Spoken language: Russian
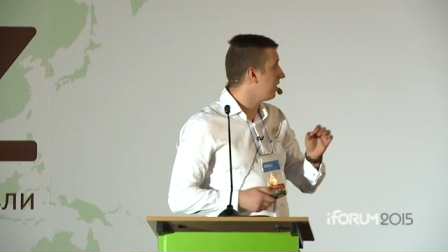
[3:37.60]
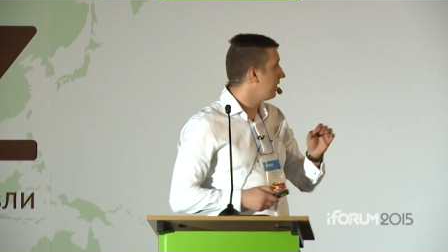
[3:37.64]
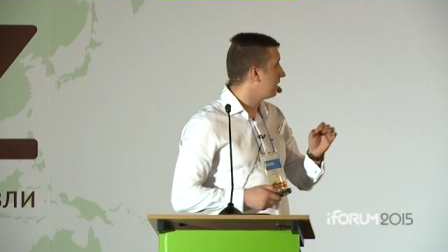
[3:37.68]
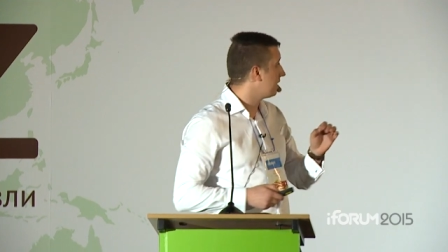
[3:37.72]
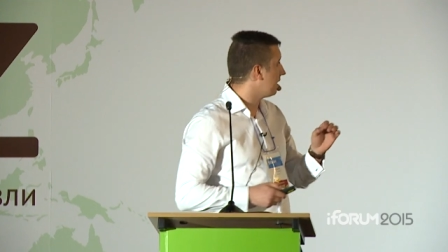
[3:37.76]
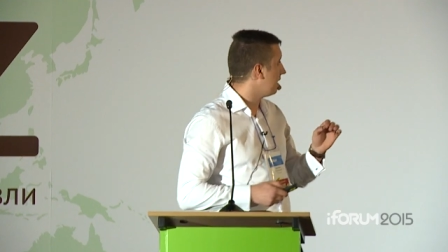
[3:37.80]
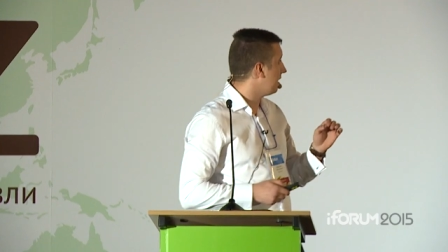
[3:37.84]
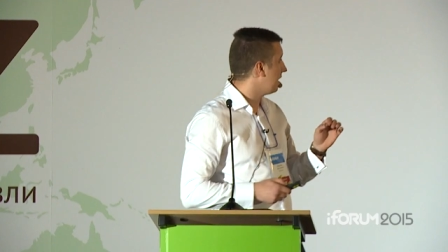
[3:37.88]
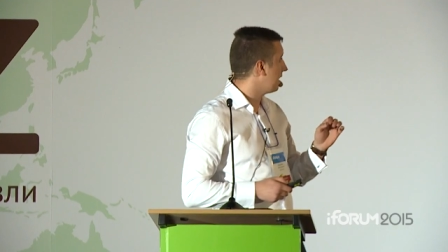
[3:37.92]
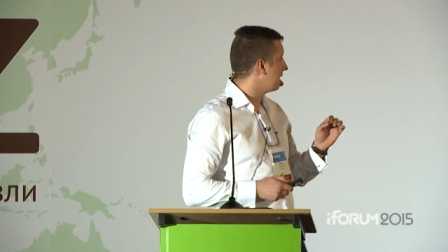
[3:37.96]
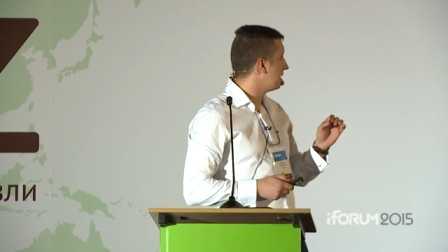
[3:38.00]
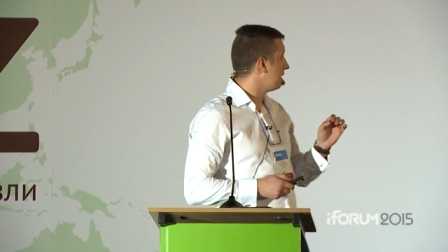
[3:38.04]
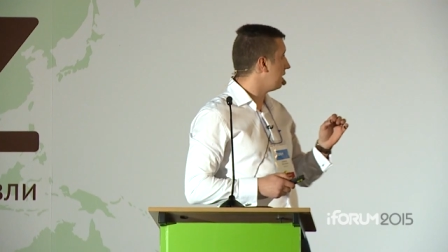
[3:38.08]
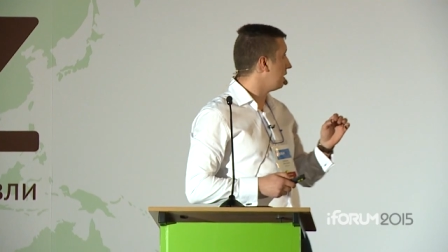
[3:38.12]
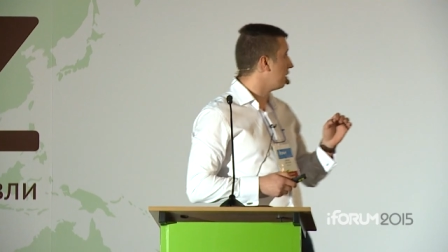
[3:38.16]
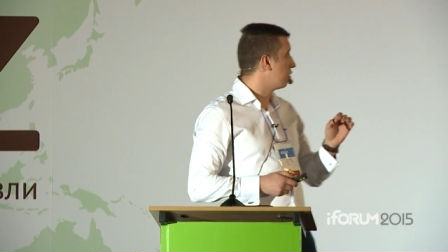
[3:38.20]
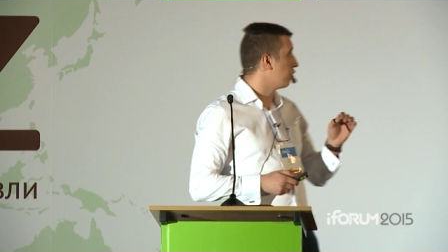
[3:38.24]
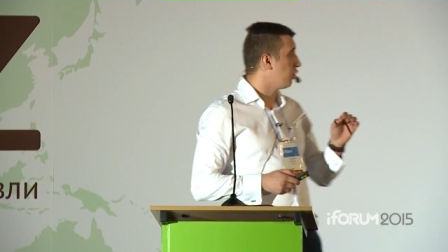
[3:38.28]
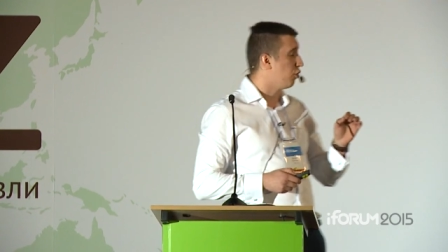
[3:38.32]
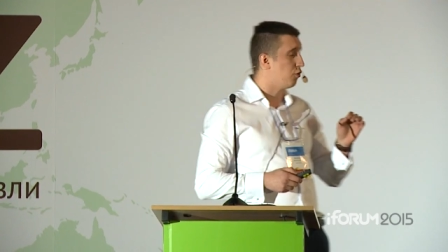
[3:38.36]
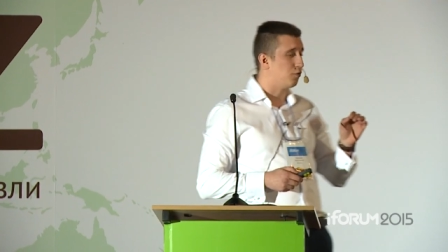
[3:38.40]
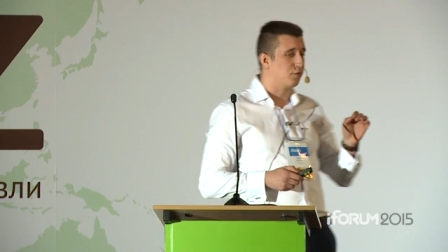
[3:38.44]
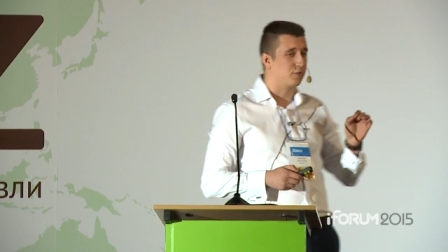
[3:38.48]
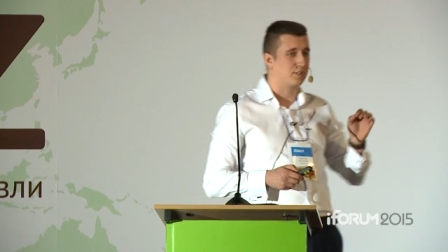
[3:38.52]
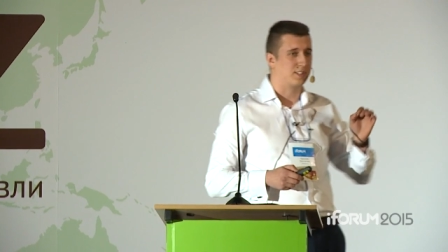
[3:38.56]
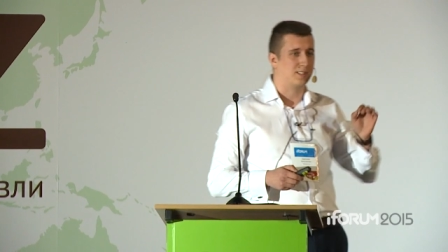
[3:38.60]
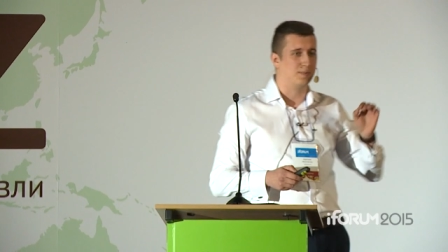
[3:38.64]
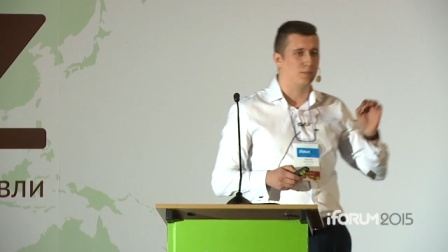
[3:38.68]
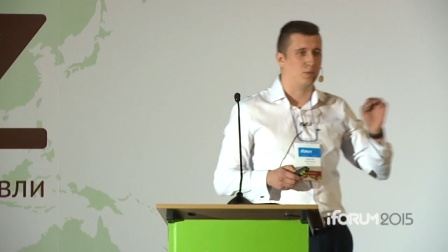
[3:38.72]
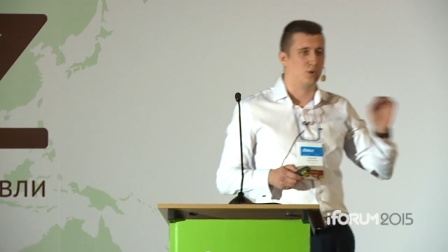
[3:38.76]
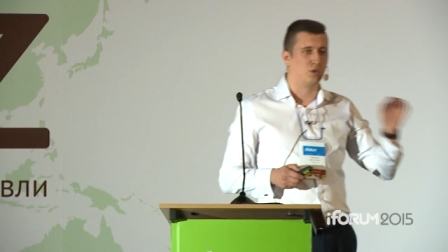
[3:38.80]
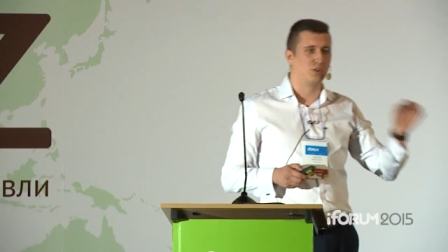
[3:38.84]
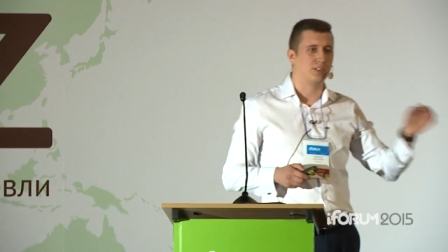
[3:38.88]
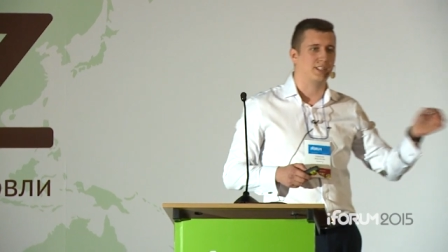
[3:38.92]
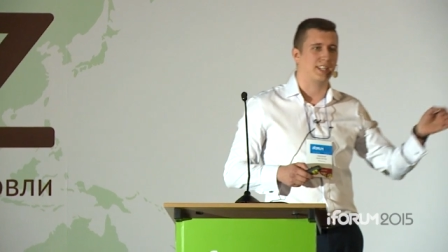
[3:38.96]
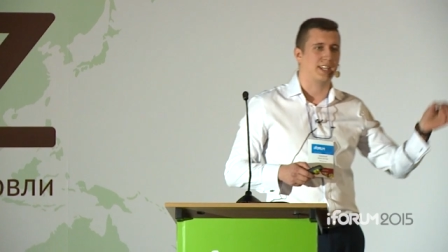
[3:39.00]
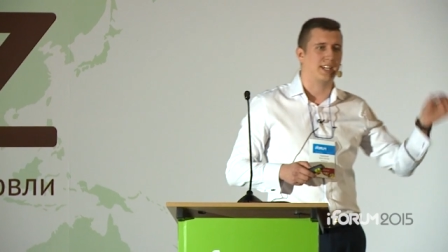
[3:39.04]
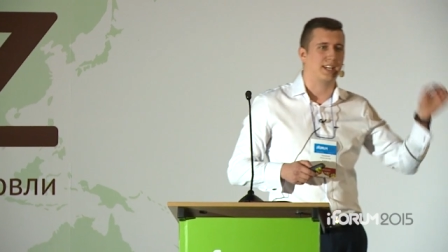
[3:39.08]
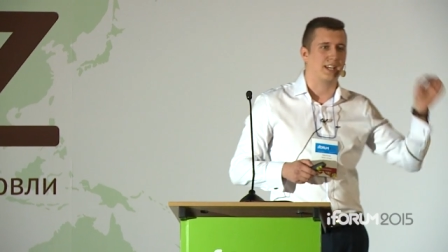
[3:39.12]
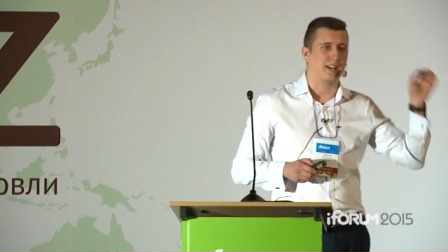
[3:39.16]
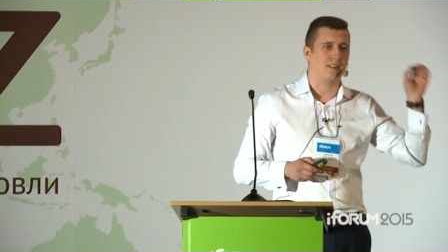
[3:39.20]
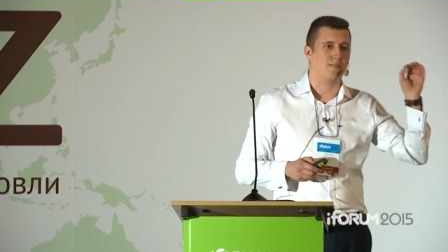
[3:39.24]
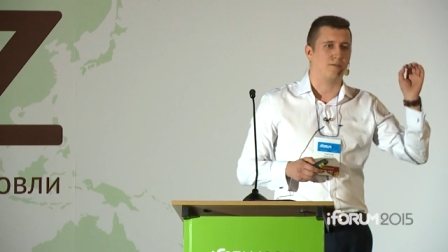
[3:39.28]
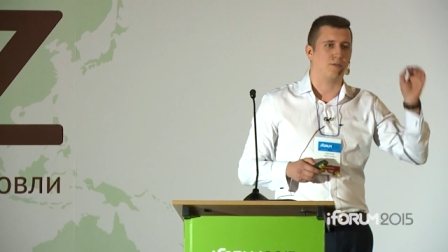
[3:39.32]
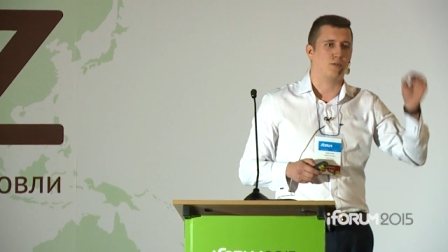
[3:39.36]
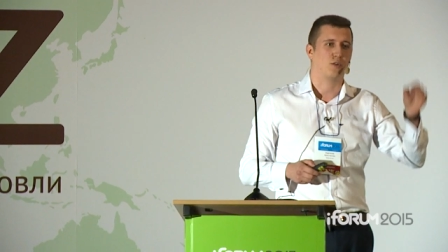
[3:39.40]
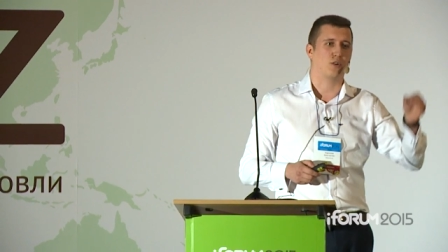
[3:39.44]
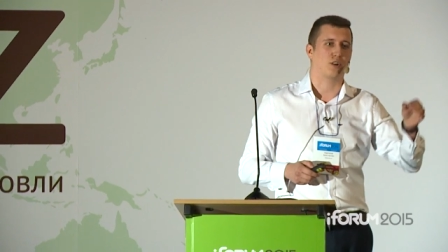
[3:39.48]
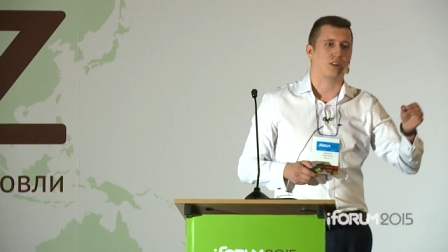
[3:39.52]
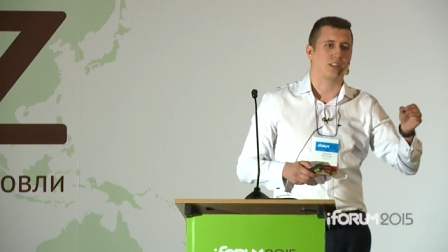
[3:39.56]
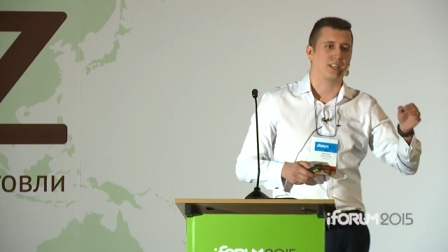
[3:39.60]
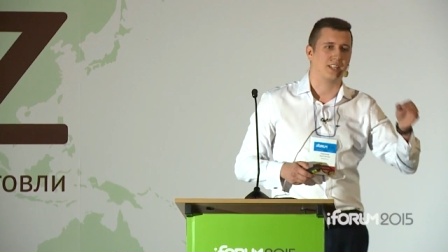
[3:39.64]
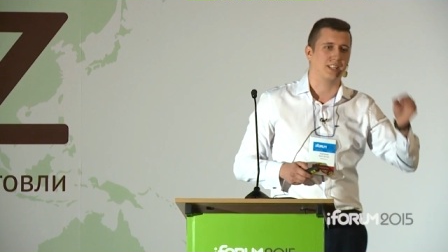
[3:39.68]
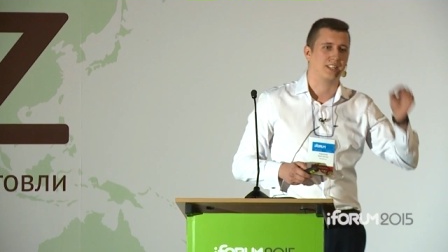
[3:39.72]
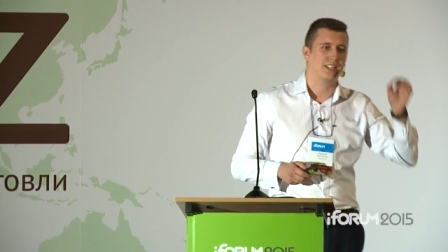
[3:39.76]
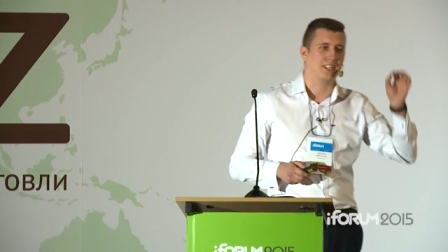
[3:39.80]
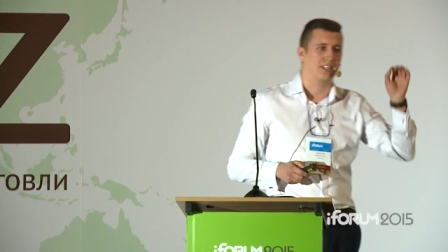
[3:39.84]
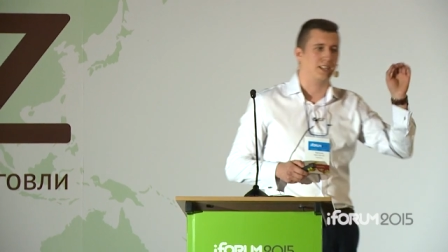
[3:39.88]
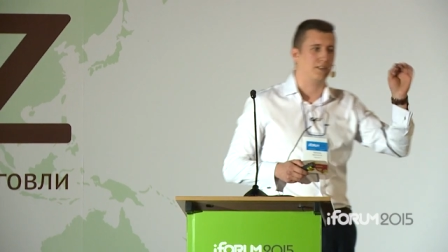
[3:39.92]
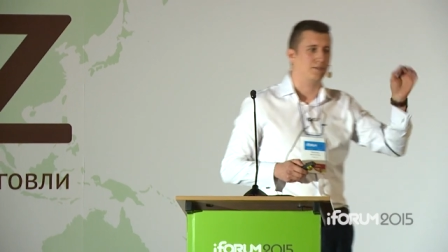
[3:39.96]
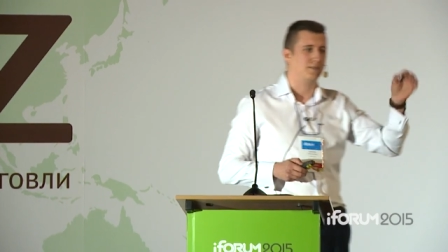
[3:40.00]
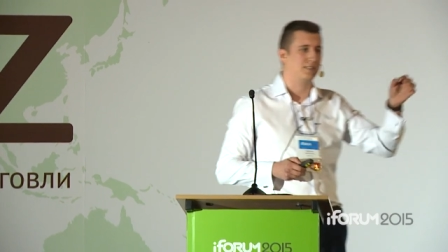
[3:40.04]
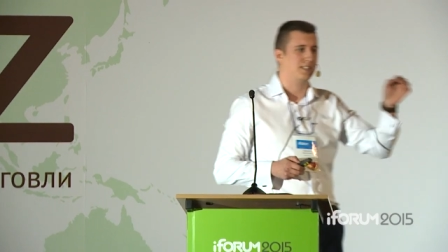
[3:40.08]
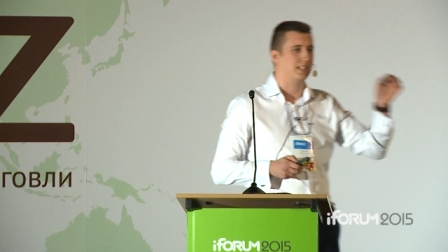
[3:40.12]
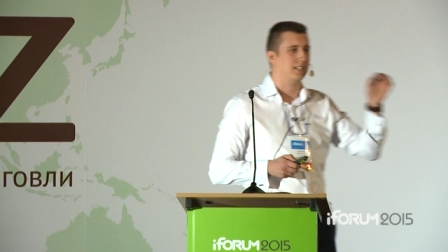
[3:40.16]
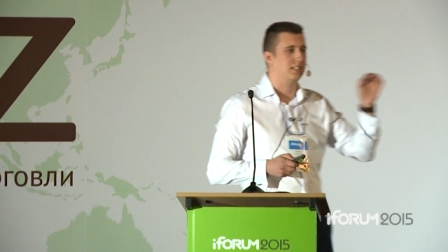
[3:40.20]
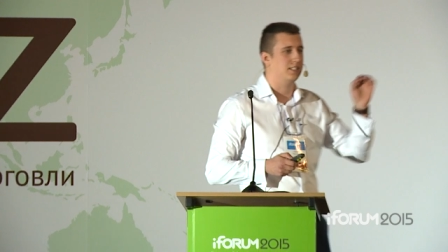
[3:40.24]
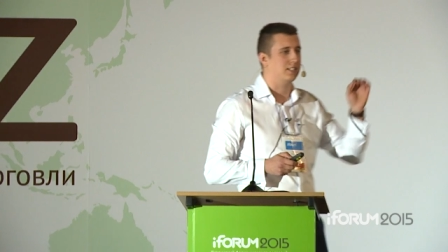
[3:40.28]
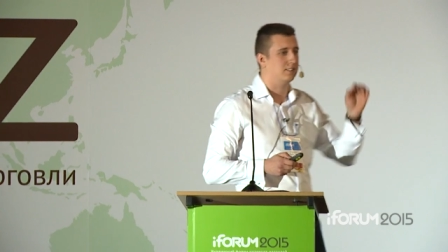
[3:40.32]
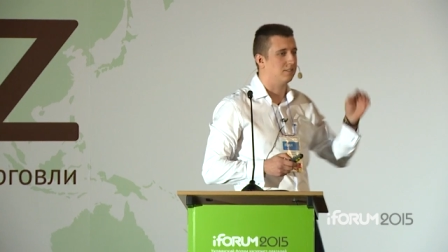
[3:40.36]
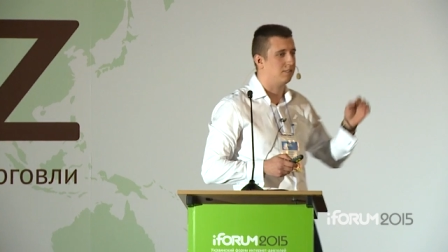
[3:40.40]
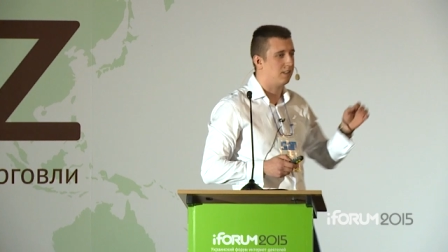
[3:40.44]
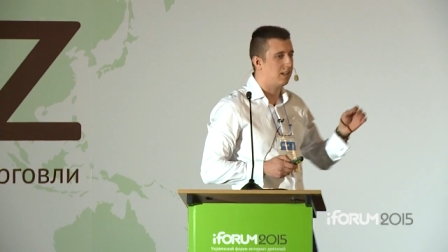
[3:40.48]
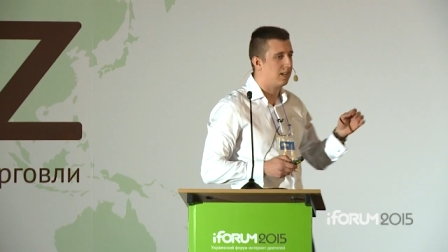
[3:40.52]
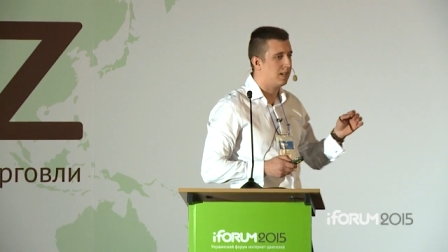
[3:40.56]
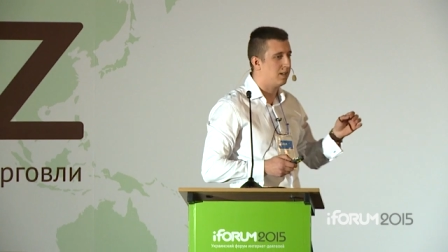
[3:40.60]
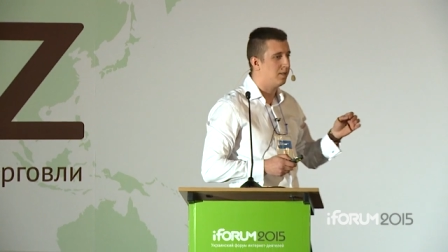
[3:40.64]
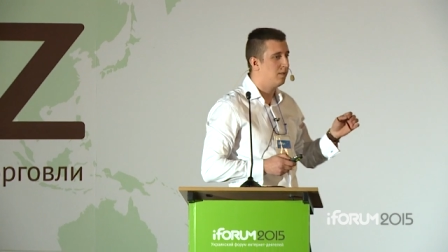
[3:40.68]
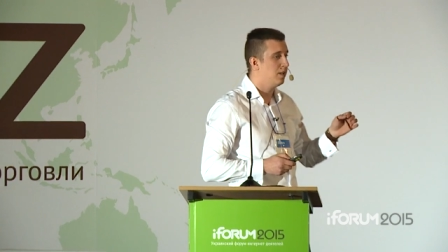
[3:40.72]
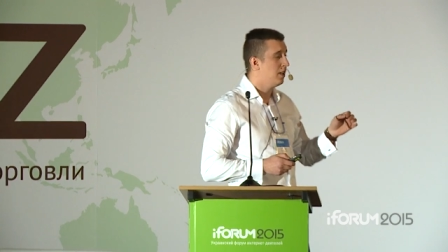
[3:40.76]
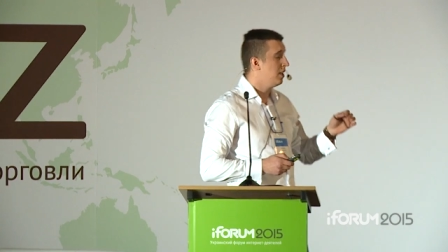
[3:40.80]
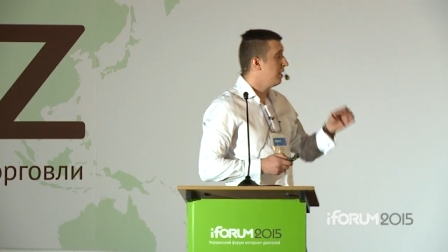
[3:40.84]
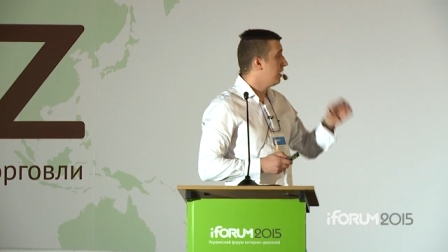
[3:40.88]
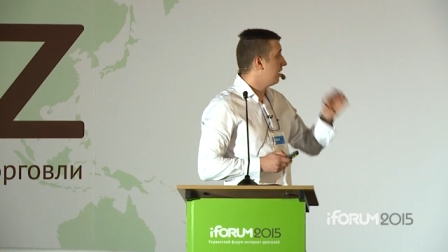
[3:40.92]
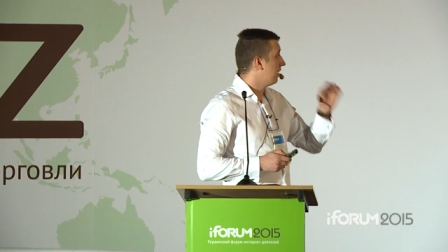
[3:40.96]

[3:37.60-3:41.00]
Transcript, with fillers: говорит Олег Тиньков, смузи, коворкинги, все дела.